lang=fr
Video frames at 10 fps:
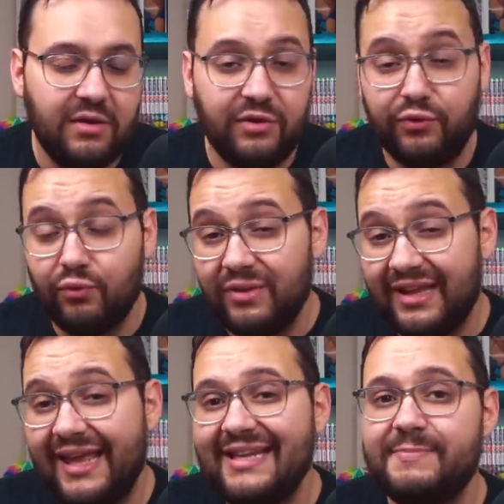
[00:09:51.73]
Donc
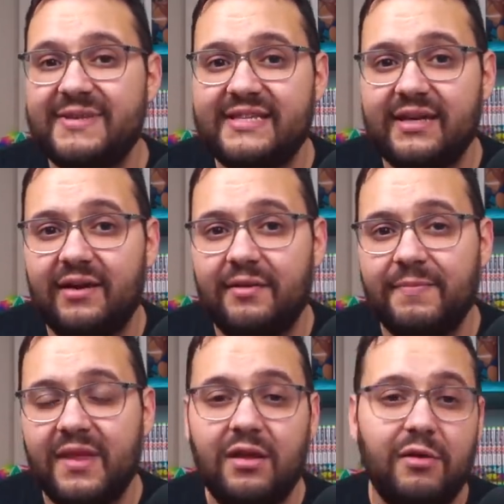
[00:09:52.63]
elle est spéciale,
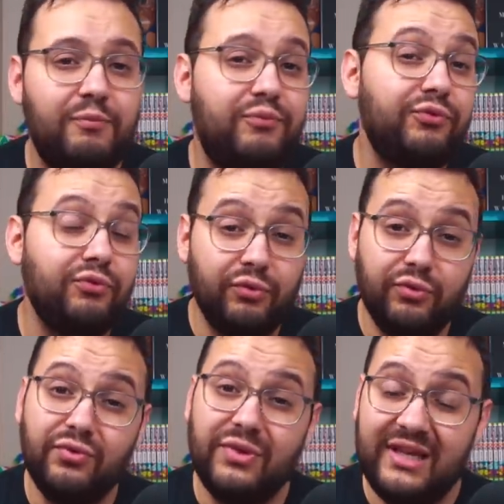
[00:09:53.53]
plutôt
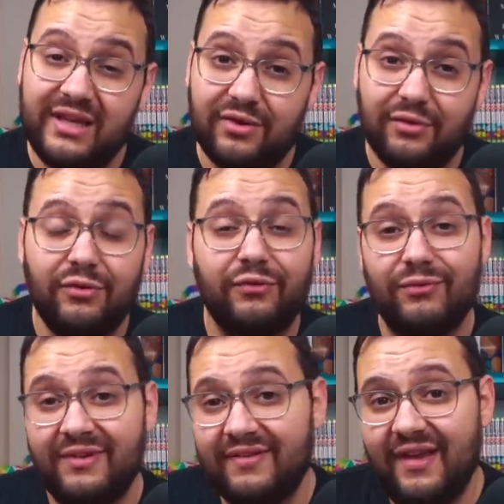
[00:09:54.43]
unique euh, dans
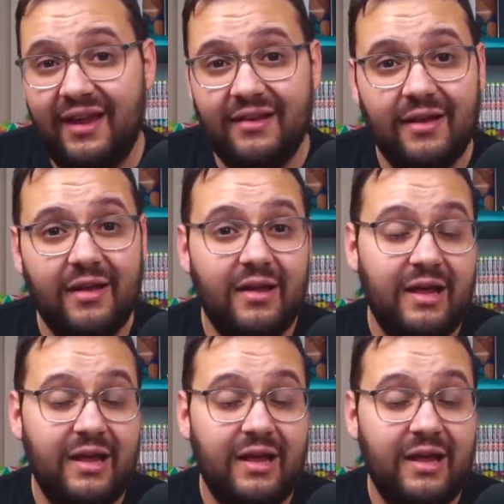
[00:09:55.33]
son design,